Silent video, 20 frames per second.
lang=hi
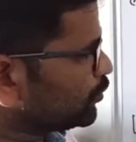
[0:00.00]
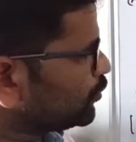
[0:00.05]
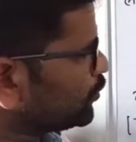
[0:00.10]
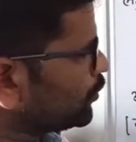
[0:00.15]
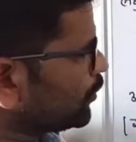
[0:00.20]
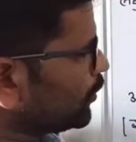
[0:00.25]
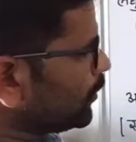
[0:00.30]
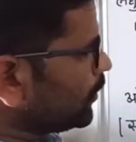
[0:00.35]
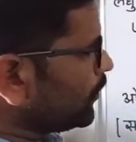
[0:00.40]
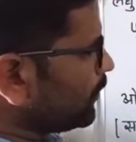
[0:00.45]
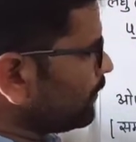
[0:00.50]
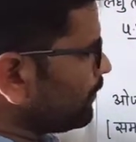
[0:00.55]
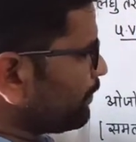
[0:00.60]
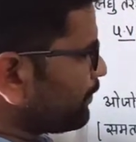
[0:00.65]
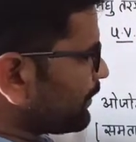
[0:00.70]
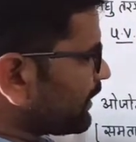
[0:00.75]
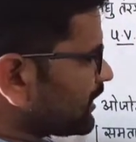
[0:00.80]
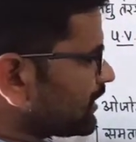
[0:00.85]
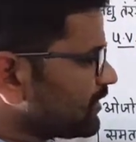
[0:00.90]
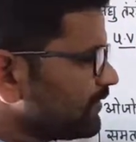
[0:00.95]
तो
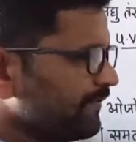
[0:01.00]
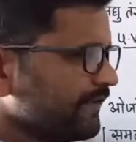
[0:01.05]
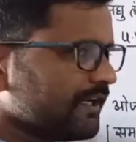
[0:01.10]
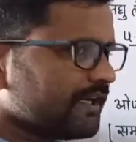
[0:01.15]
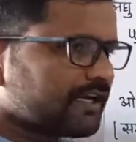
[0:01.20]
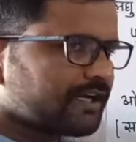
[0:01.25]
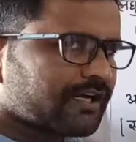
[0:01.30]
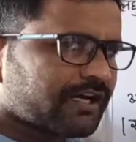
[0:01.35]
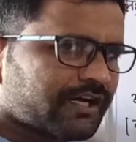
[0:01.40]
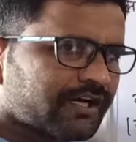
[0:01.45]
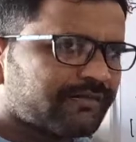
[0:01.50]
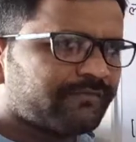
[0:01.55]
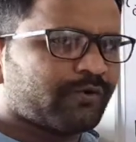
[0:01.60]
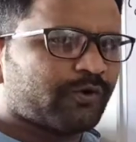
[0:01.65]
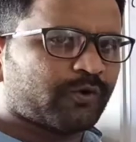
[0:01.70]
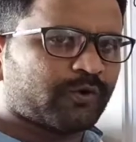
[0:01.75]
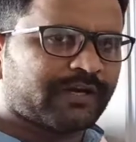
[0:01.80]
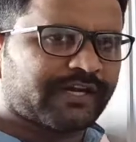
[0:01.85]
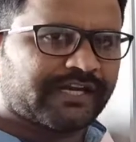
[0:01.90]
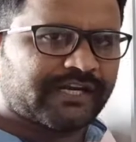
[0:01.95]
पृथ्वी गर्म
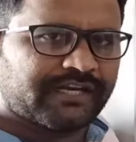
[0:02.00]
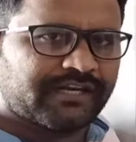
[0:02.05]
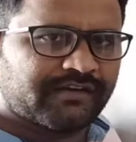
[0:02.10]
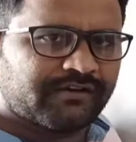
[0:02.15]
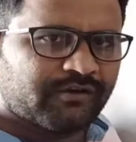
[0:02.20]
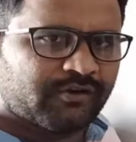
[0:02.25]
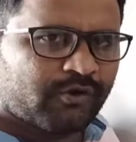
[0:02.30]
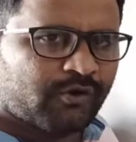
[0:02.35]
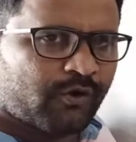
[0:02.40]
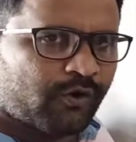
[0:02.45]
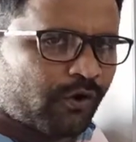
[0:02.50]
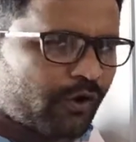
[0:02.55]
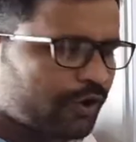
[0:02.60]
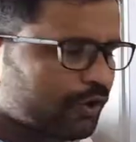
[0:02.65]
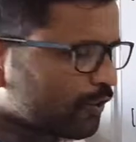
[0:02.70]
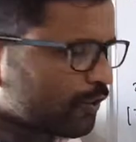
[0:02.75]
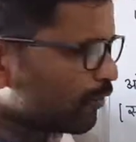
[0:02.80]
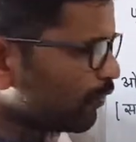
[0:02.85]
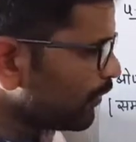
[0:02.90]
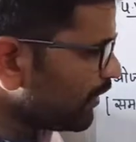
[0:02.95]
हो गई और
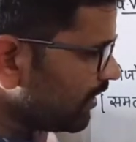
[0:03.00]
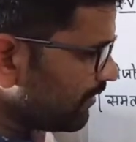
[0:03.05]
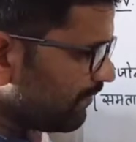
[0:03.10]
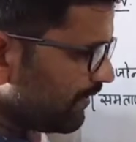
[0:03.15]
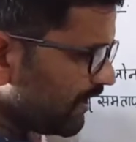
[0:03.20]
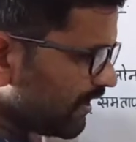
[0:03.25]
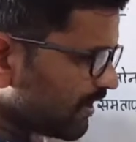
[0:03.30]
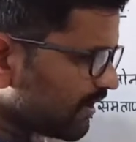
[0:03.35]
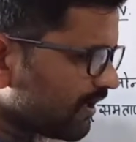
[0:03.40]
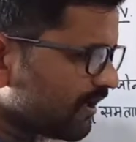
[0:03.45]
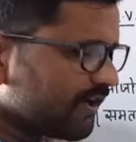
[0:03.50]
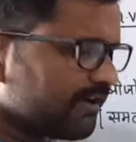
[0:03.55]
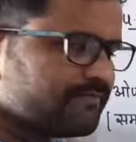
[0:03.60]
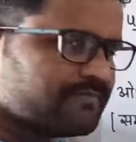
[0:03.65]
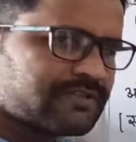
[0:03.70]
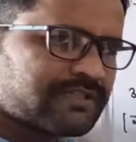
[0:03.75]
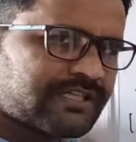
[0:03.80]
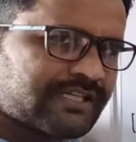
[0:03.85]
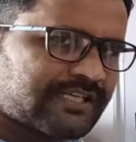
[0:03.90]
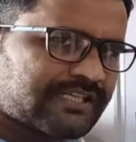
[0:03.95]
कोई भी गर्म
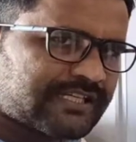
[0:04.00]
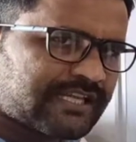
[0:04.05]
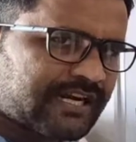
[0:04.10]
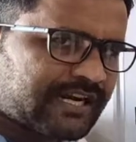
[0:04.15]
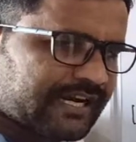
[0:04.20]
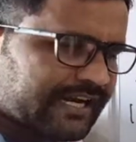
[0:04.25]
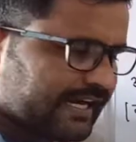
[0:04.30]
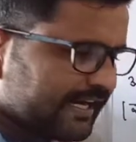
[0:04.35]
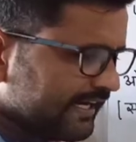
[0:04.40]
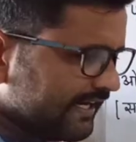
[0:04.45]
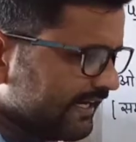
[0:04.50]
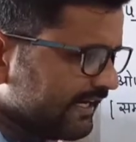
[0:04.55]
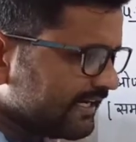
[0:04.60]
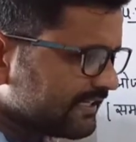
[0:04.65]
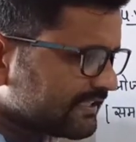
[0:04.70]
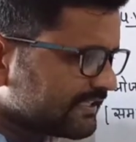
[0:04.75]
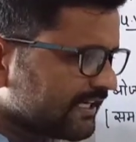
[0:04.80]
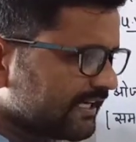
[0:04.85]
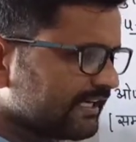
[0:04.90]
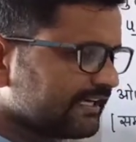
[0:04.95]
चीज
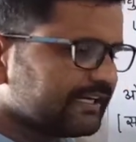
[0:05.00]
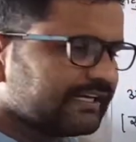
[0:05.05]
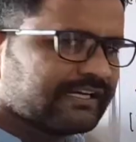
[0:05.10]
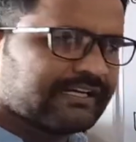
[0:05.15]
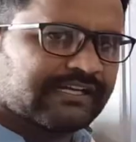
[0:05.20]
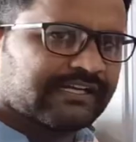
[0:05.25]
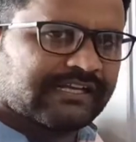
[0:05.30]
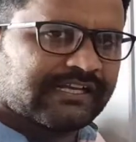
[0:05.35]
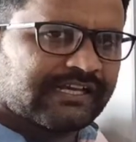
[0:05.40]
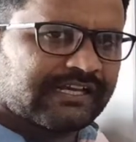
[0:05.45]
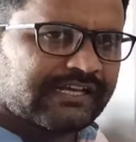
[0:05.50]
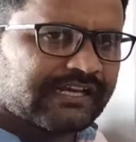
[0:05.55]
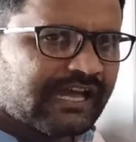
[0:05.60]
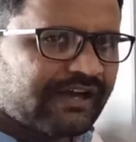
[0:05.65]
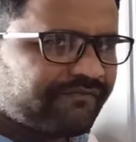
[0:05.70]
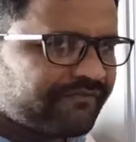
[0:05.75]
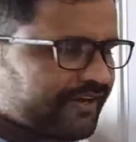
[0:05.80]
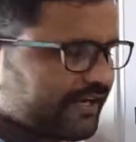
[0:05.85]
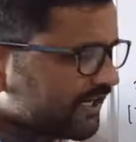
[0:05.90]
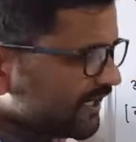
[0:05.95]
रेडिएशन या
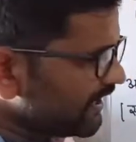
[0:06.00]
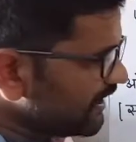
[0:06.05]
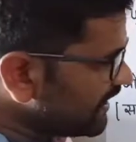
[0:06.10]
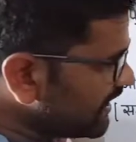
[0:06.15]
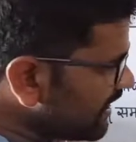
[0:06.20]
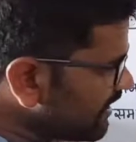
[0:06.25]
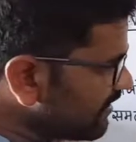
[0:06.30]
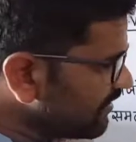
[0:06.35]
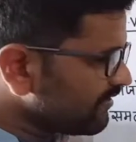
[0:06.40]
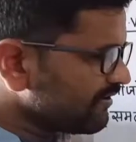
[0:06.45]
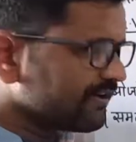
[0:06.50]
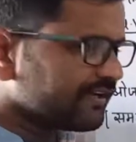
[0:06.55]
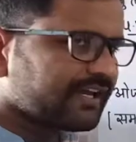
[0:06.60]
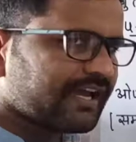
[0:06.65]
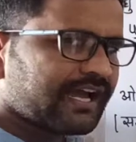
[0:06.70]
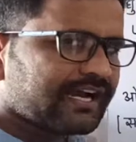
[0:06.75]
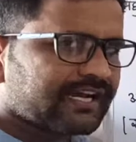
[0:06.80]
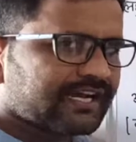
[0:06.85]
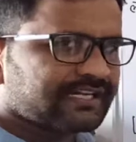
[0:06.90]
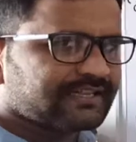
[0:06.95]
विकिरण
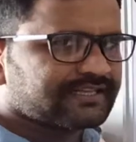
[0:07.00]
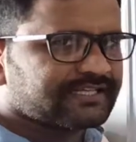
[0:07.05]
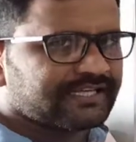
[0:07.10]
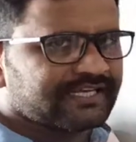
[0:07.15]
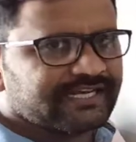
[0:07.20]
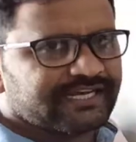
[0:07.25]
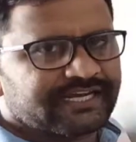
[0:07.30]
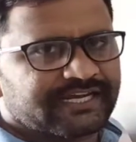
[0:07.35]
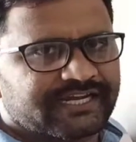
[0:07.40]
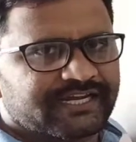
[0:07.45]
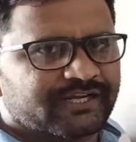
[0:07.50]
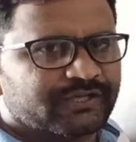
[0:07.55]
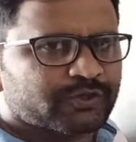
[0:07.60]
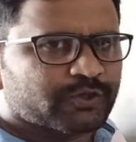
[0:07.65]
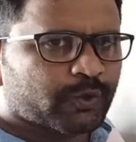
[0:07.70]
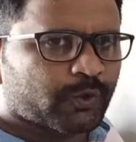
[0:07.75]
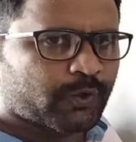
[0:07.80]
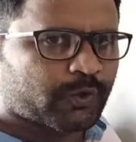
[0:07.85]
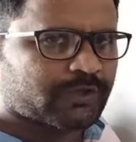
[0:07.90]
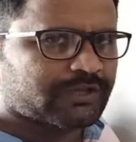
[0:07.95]
क्या करती है
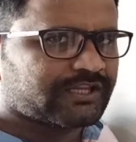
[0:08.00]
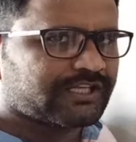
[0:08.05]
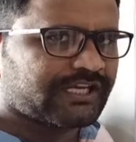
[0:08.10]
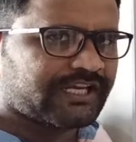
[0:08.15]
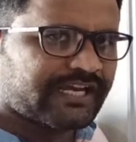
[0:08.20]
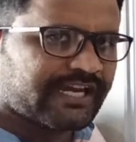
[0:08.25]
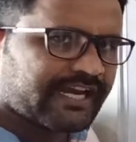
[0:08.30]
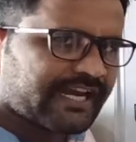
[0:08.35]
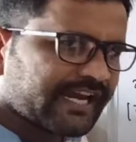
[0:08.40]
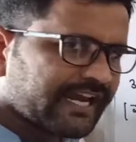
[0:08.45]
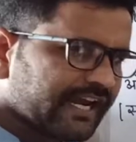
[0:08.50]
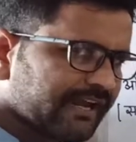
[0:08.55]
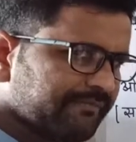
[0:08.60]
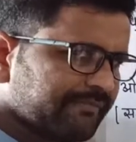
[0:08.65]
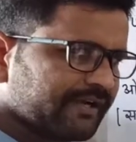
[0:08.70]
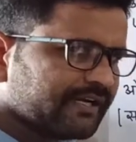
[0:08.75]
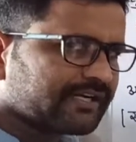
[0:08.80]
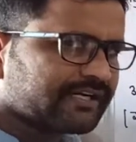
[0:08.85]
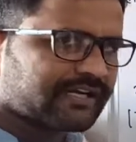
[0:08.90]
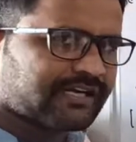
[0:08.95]
छोड़ती है
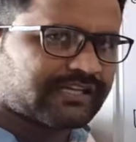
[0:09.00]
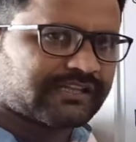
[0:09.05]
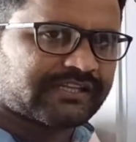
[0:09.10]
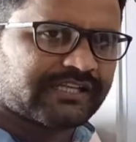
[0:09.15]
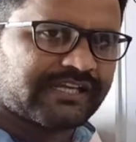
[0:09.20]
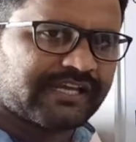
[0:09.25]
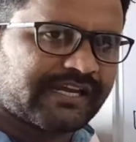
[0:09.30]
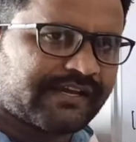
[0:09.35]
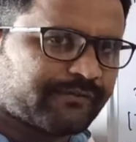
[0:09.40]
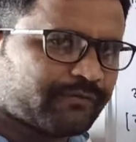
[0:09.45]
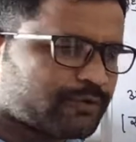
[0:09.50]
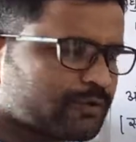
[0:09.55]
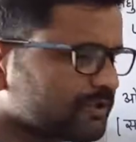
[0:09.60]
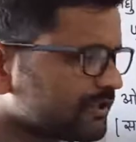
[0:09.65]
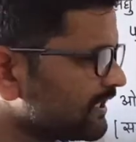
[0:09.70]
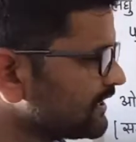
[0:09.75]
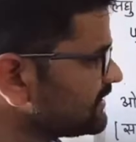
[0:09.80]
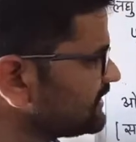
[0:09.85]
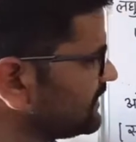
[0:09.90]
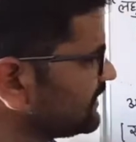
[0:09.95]
एमिट करती है
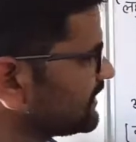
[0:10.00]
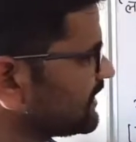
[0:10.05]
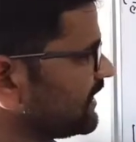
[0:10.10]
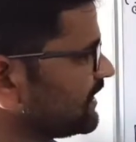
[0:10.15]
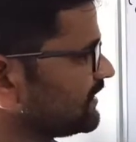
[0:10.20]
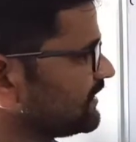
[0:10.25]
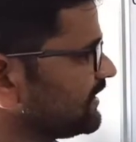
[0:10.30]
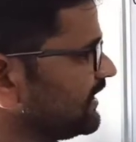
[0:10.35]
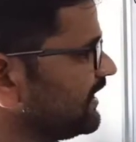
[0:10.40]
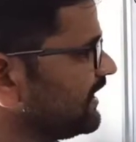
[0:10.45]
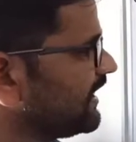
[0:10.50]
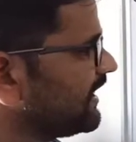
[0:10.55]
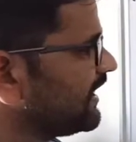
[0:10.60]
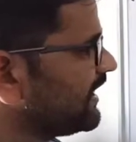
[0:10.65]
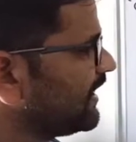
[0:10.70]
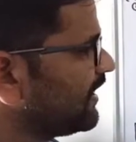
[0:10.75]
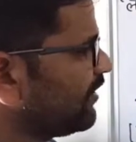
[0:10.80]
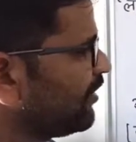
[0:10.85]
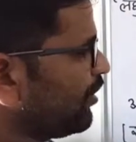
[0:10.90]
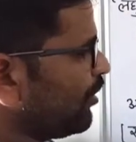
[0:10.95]
उत्सर्जित करती है
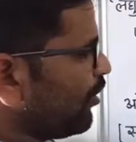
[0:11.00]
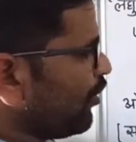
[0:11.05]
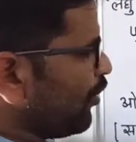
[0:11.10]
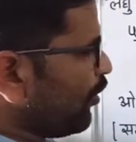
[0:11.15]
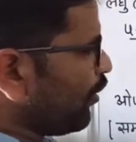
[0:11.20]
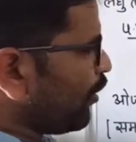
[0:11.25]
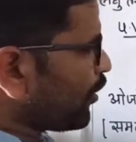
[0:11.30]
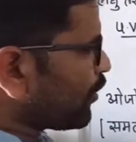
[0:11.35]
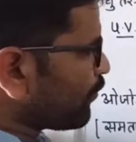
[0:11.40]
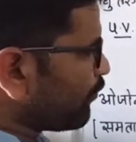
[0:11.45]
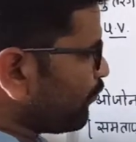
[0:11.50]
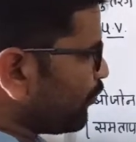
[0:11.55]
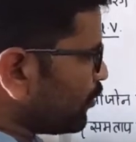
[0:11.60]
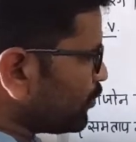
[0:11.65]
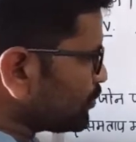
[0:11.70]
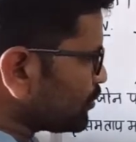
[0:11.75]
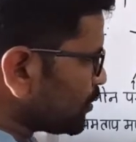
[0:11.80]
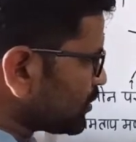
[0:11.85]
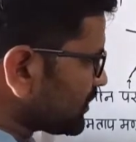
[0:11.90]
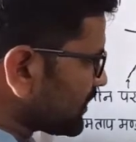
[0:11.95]
और वो जो